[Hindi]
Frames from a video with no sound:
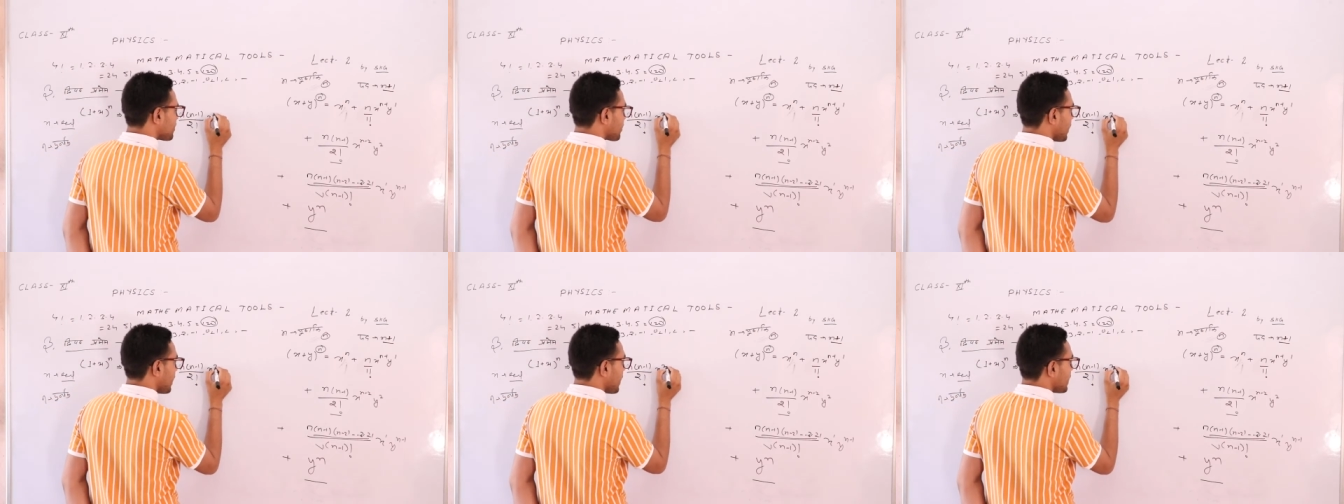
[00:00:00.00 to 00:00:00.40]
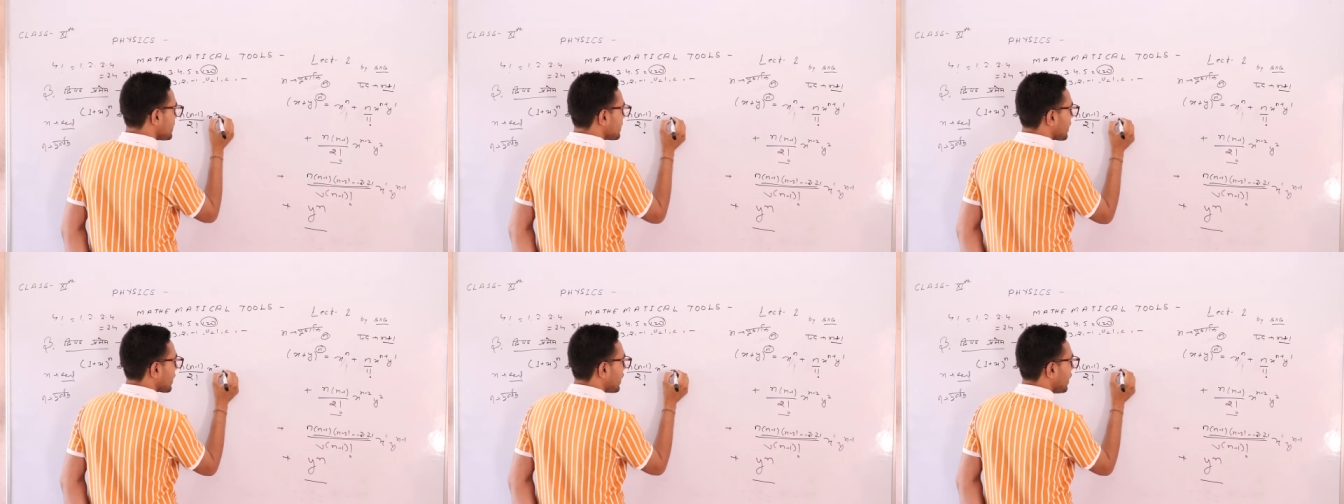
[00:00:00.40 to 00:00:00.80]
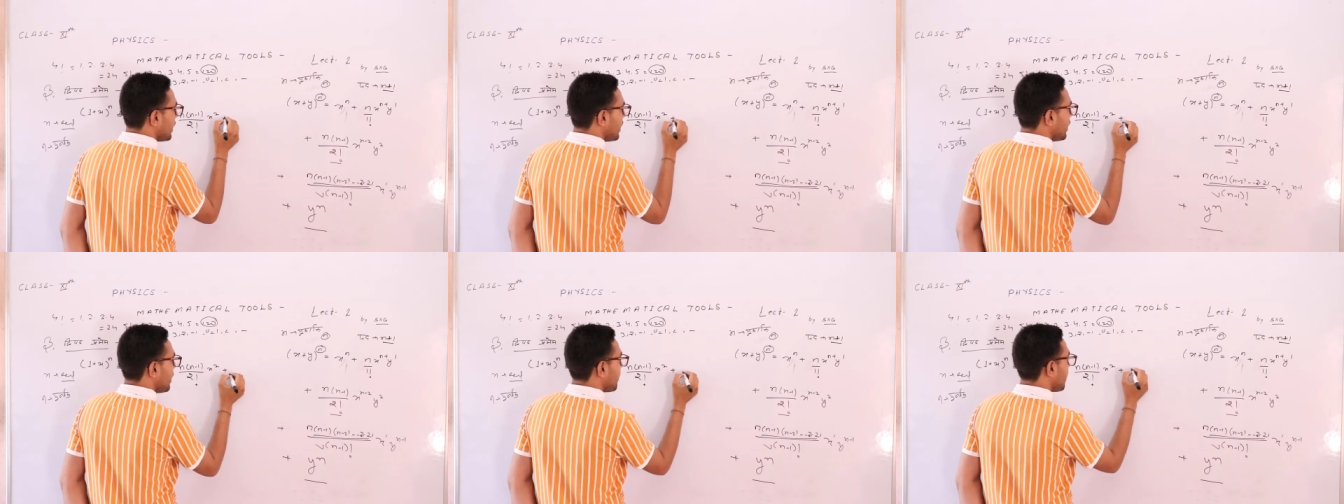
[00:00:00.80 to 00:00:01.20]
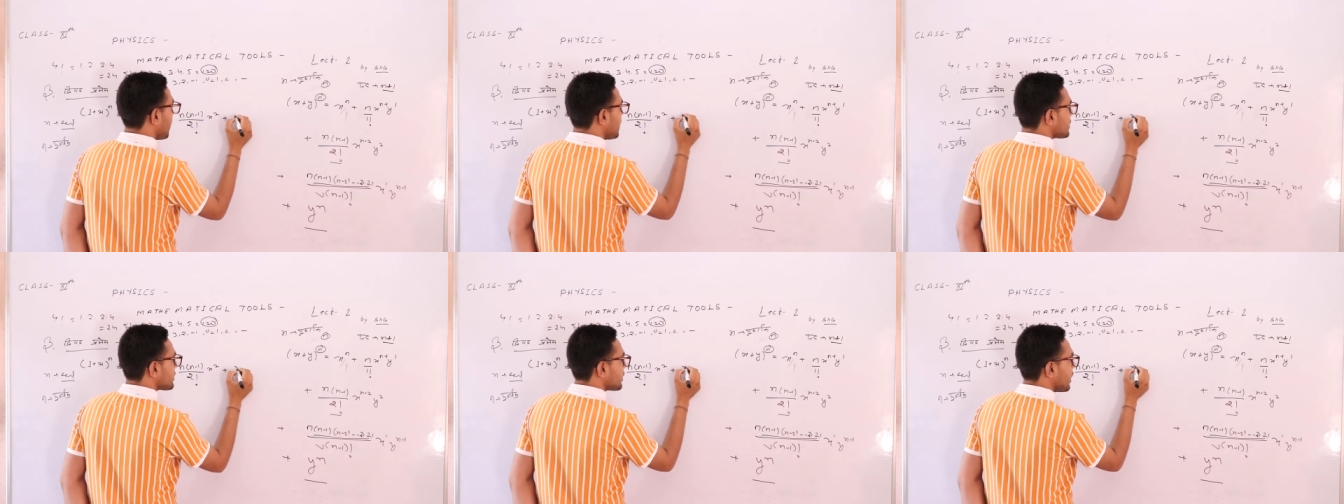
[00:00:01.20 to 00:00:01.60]
स्केयर आ जाएगा
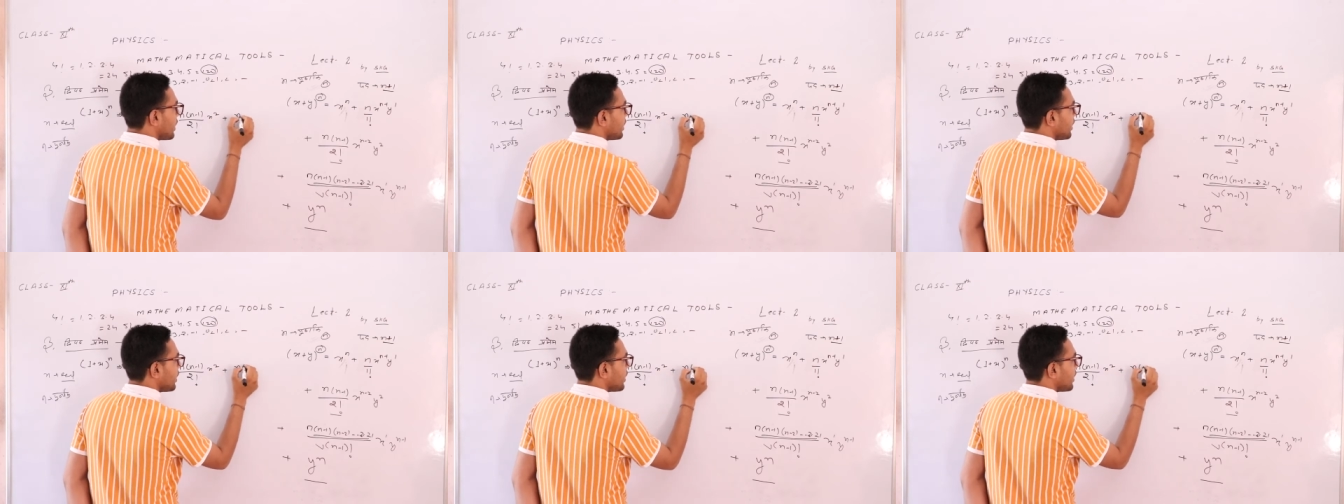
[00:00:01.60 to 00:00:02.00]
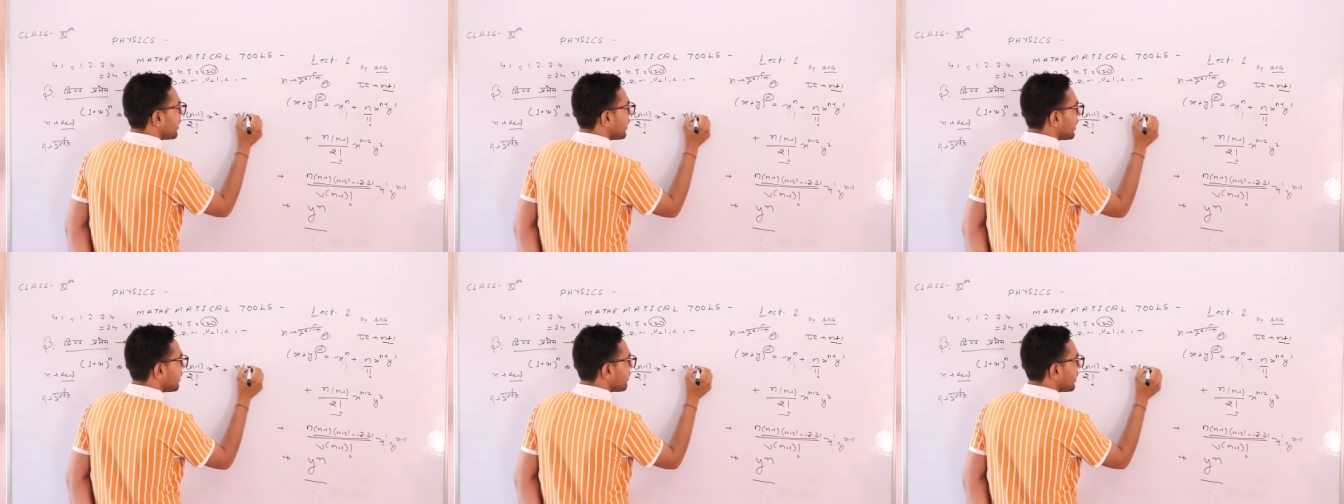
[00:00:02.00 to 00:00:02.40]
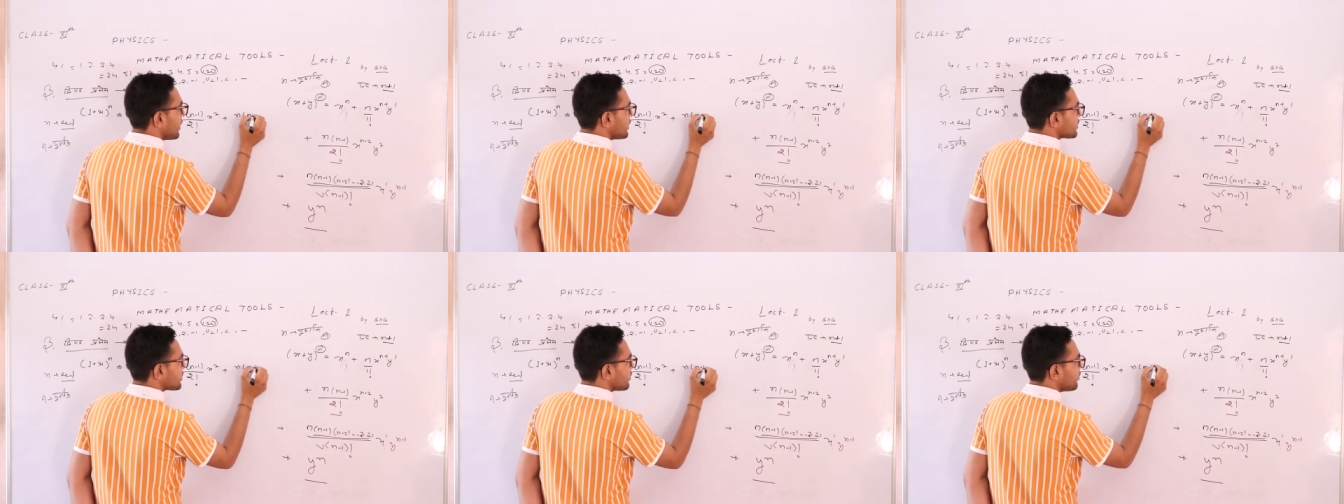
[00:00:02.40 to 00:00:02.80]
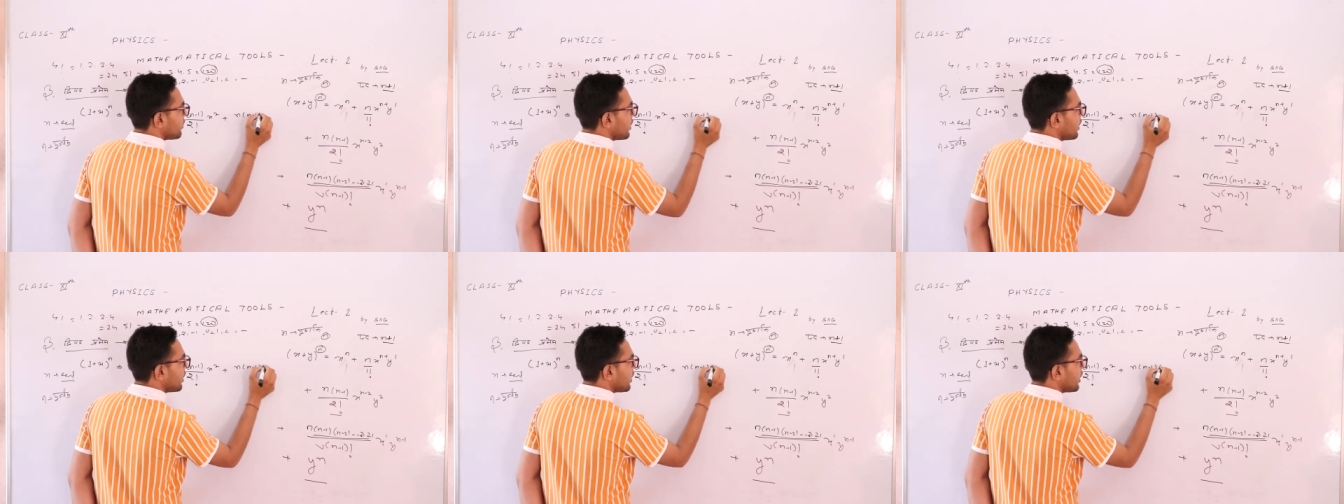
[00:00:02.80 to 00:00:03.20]
प्लस एन एन माइनस
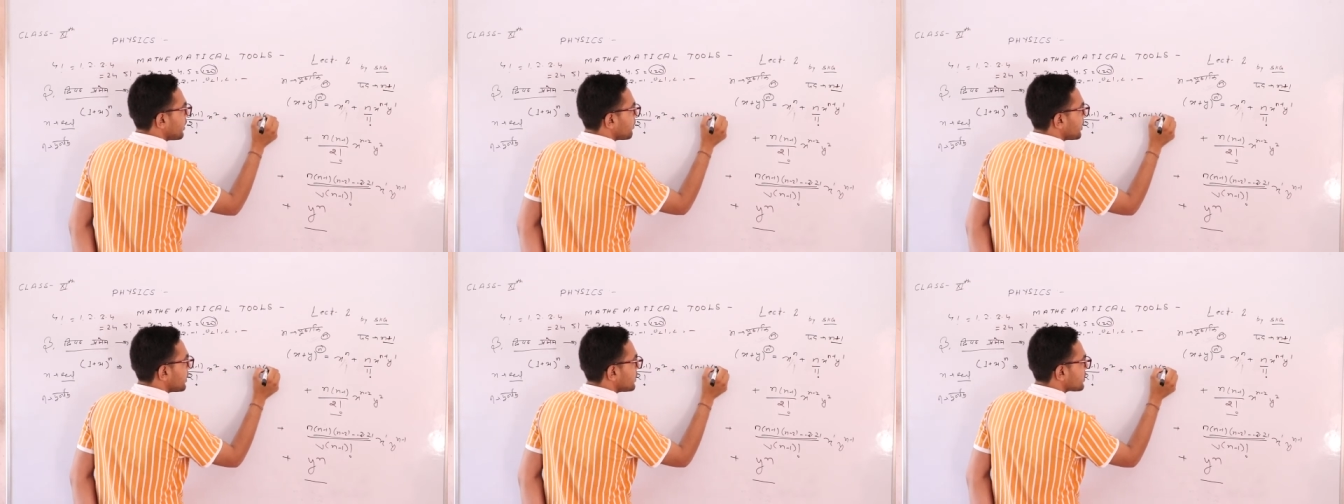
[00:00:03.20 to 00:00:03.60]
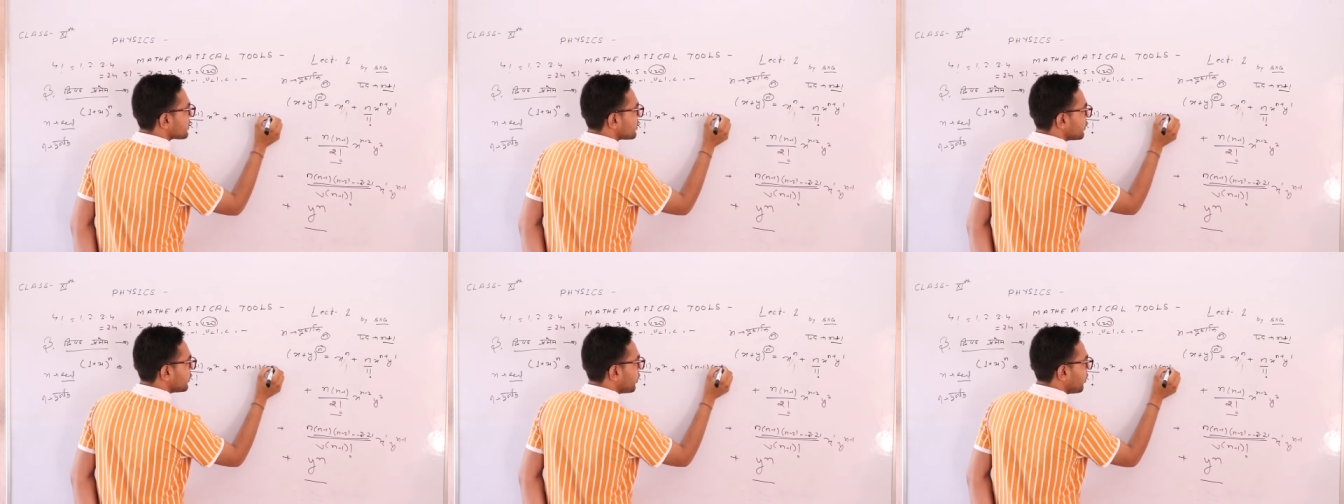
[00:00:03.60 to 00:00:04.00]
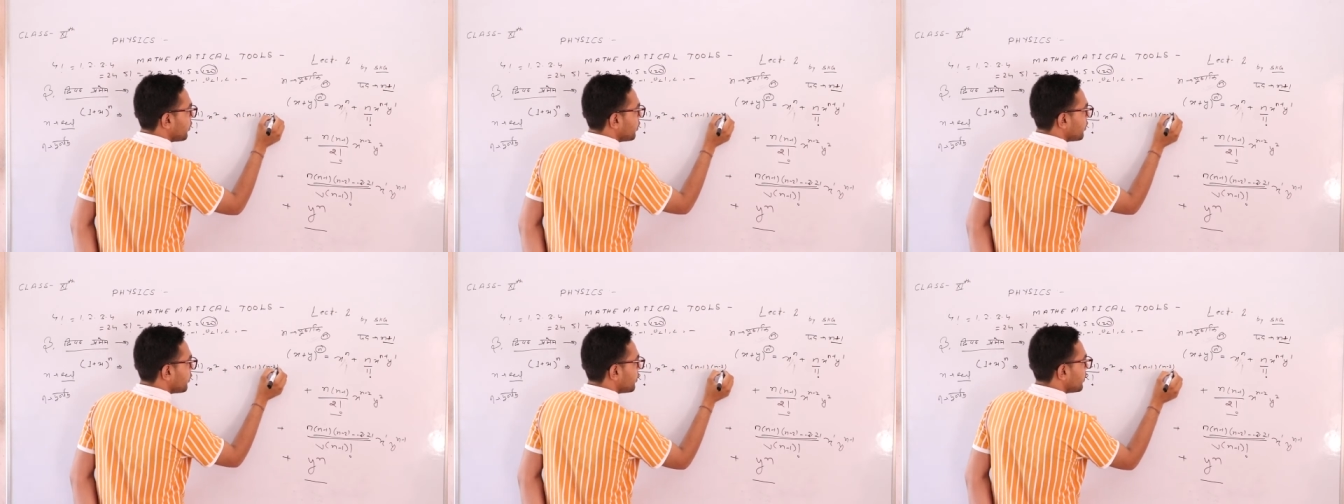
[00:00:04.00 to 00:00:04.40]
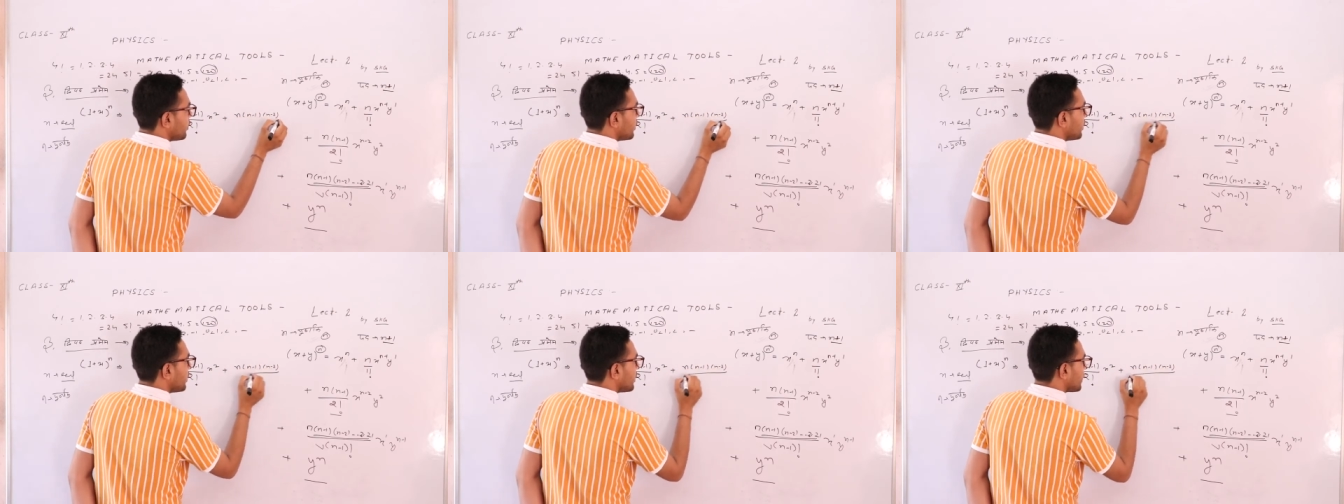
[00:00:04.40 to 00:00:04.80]
वन एन माइनस दो
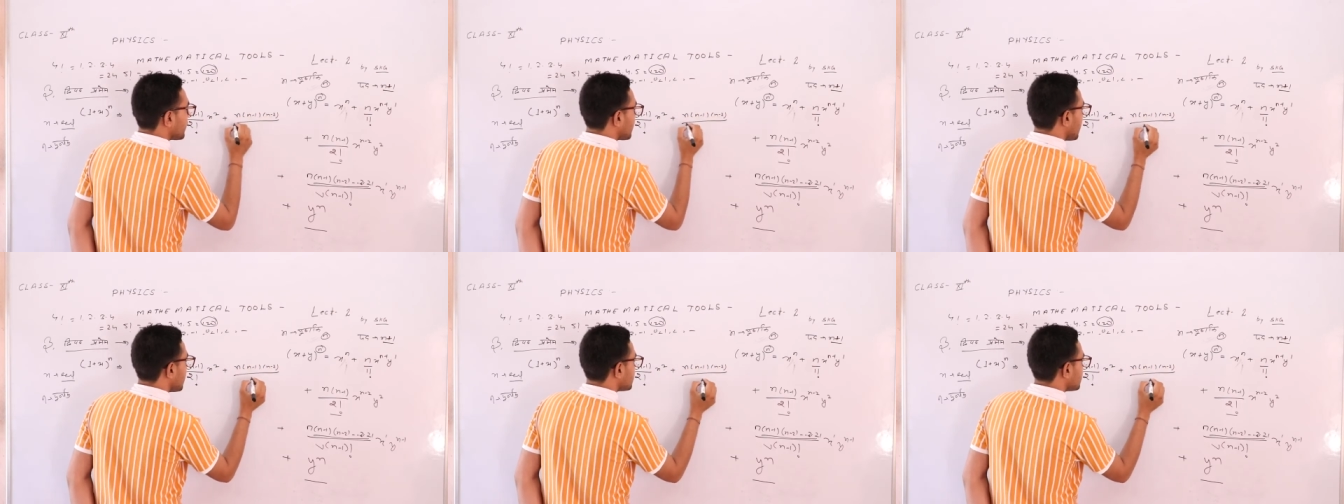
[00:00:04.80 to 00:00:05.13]
क्या आ